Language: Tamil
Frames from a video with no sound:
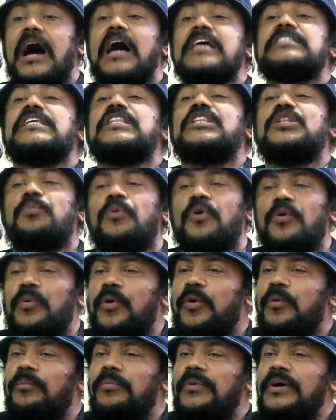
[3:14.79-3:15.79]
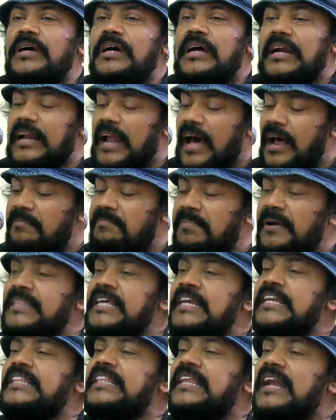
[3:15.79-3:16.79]
அசந்து போவோம் நான்
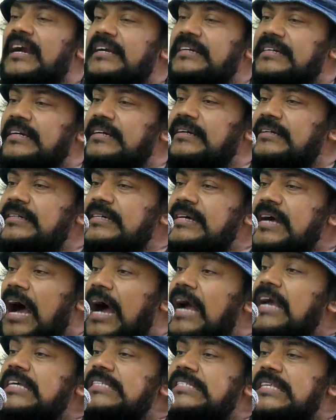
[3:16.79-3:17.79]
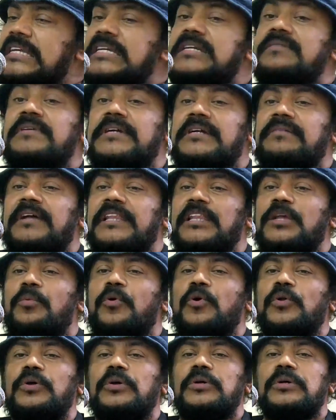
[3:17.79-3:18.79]
பதினைந்து நாட்கள் அங்கு சென்று விட்டு
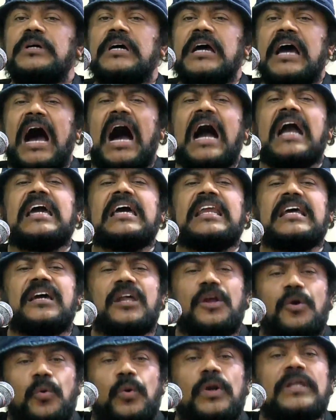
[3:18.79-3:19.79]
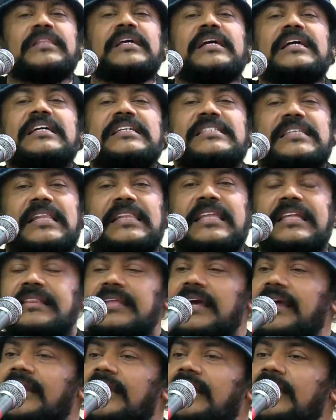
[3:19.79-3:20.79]
வந்தபோது அங்கு இருக்கிற குழந்தைகளை
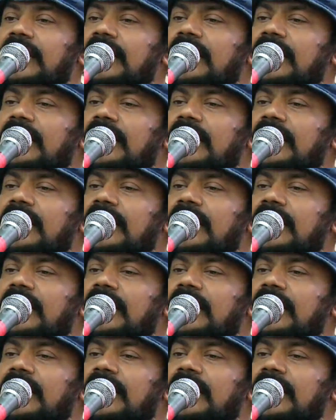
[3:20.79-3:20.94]
சந்தித்தேன்